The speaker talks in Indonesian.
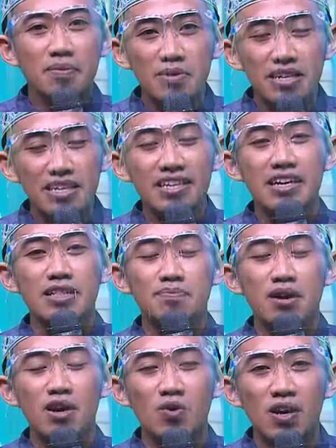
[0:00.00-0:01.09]
mengingat
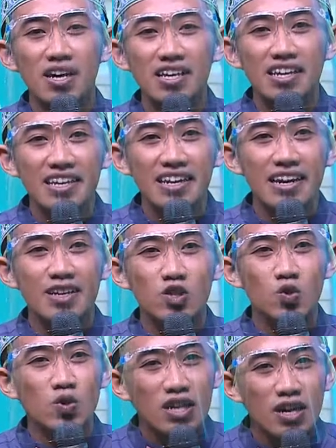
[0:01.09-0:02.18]
bahwa ini adalah
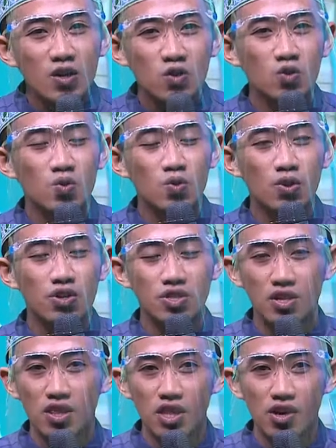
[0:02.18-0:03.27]
sunnah Rasulullah
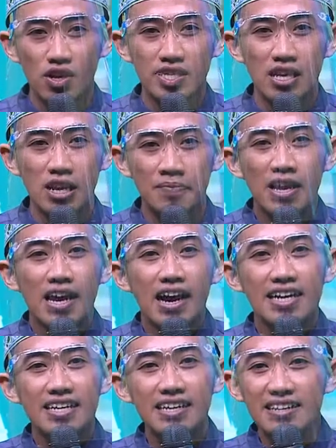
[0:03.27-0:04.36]
Sallallahu Alaihi Wasallam.
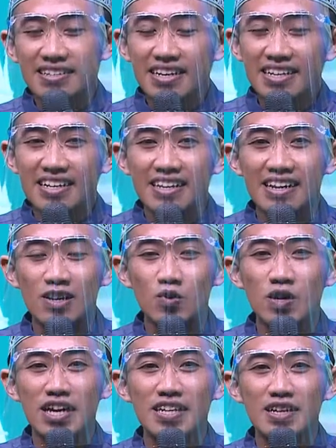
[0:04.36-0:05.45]
Akhirnya yang
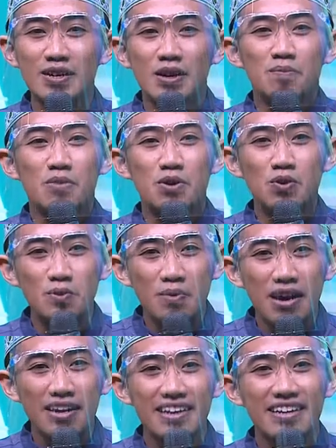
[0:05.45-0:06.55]
dilakukannya
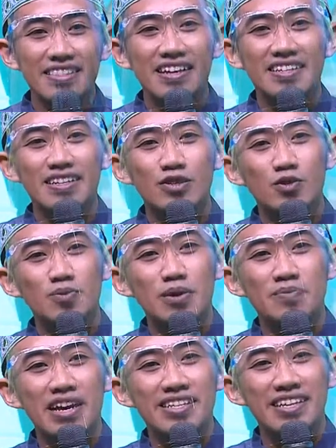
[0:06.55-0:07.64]
berubah yang tadinya cuma
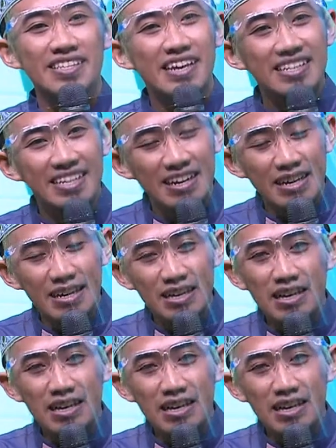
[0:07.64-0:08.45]
biasa saja,